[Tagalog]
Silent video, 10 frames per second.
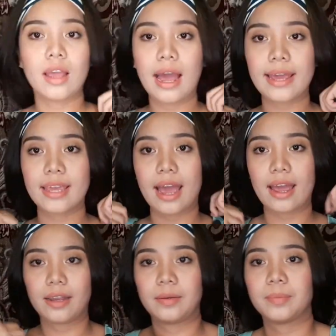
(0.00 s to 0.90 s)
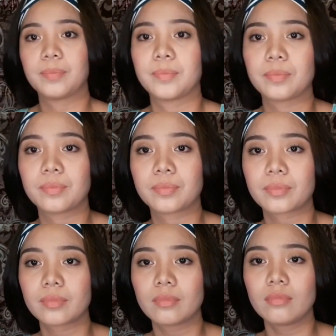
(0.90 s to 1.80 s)
Ayan.
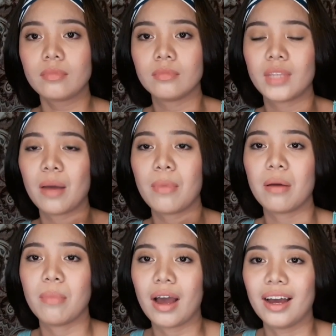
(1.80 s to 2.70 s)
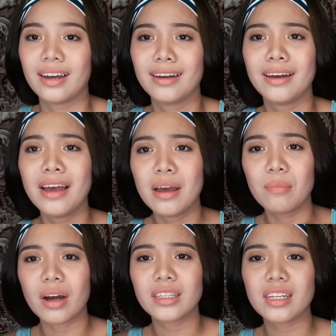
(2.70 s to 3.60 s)
Tama ba?
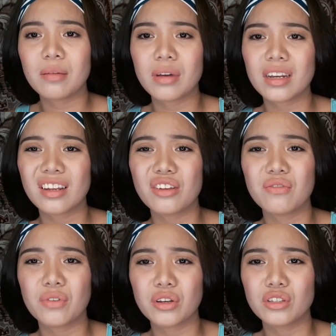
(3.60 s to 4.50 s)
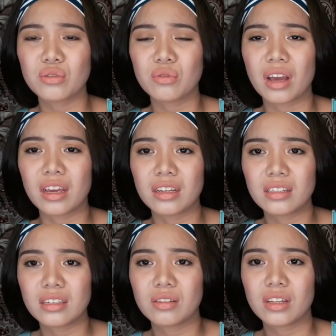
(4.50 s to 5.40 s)
Baka di na marinig yung voice ko
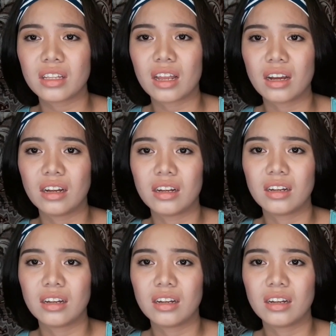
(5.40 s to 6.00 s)
guys. Wait lang.